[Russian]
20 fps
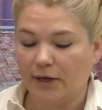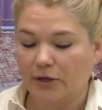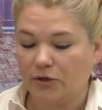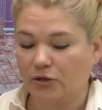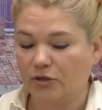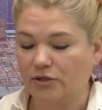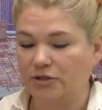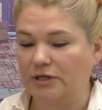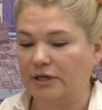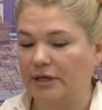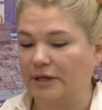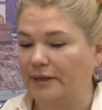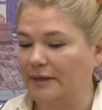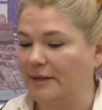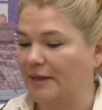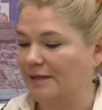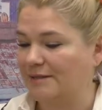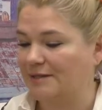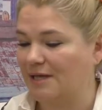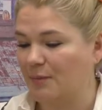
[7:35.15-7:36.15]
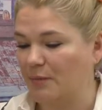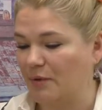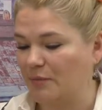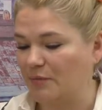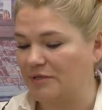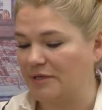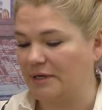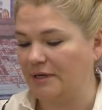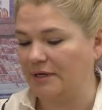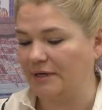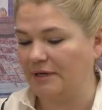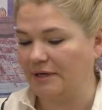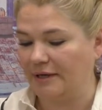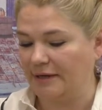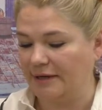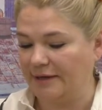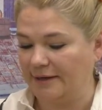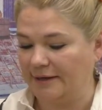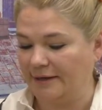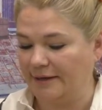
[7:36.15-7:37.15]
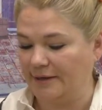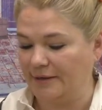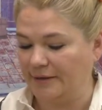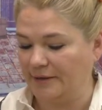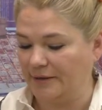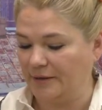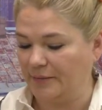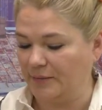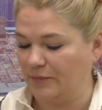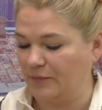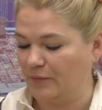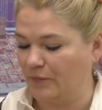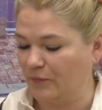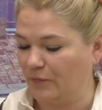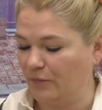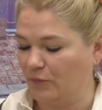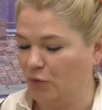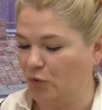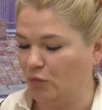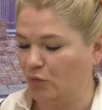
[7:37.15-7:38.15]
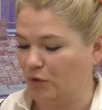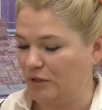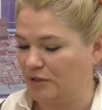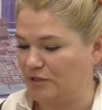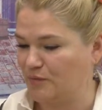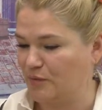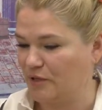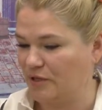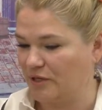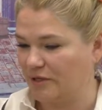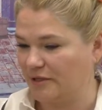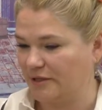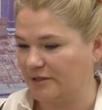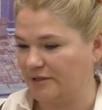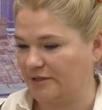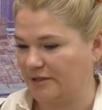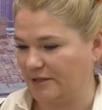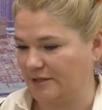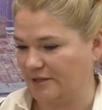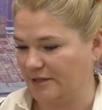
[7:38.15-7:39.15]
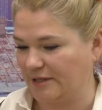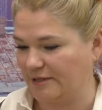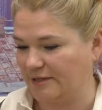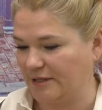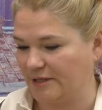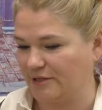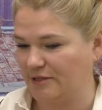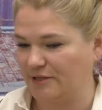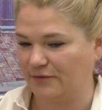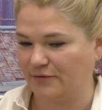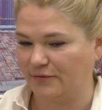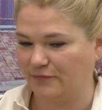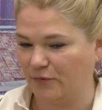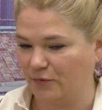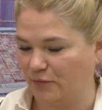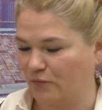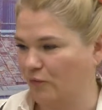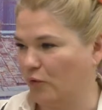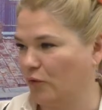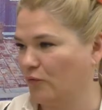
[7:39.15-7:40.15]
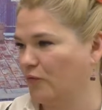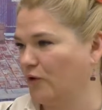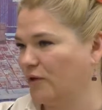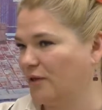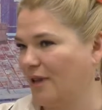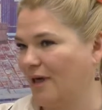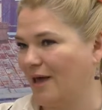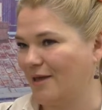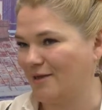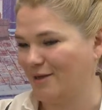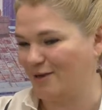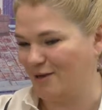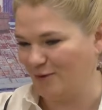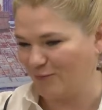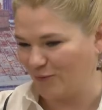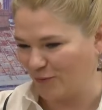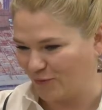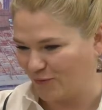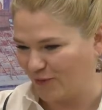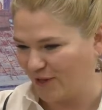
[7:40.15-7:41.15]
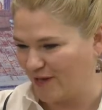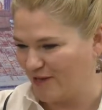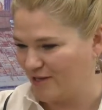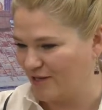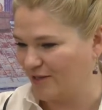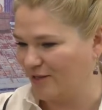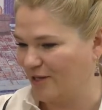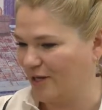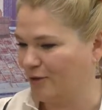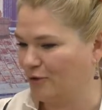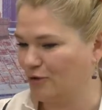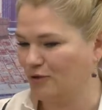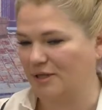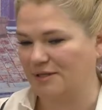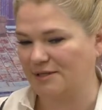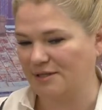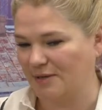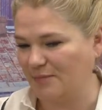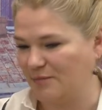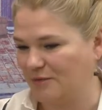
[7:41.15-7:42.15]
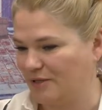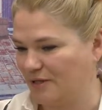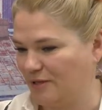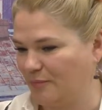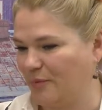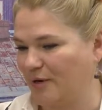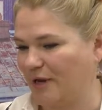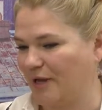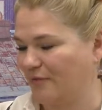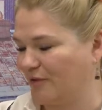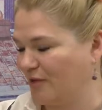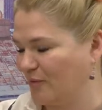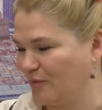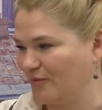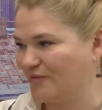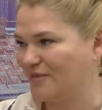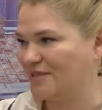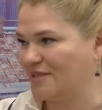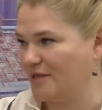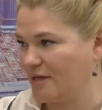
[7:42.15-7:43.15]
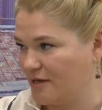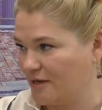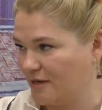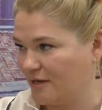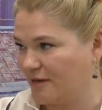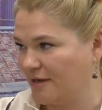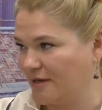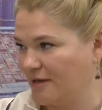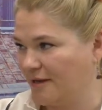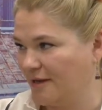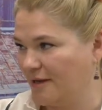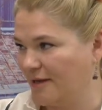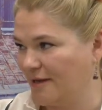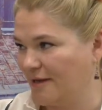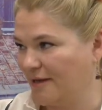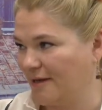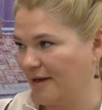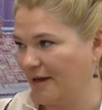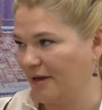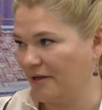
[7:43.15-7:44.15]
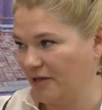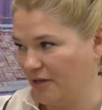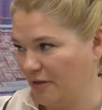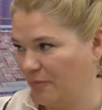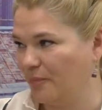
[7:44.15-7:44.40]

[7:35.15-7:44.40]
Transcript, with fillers: То есть э, на самом деле, э, ну, изменилось, так сказать, э, в, в онлайне или в офлайне, да, но на самом деле правила поведения – они